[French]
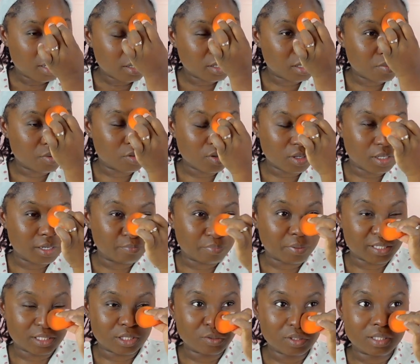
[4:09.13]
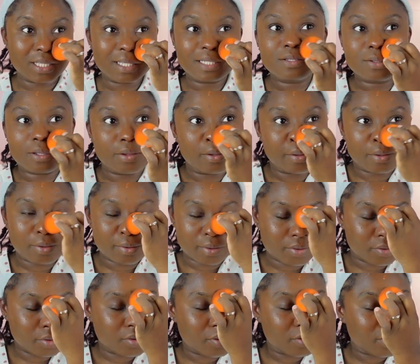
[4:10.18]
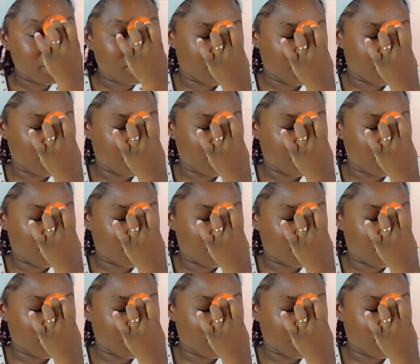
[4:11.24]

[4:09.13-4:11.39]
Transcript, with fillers: qui me donne l'impression d'être euh,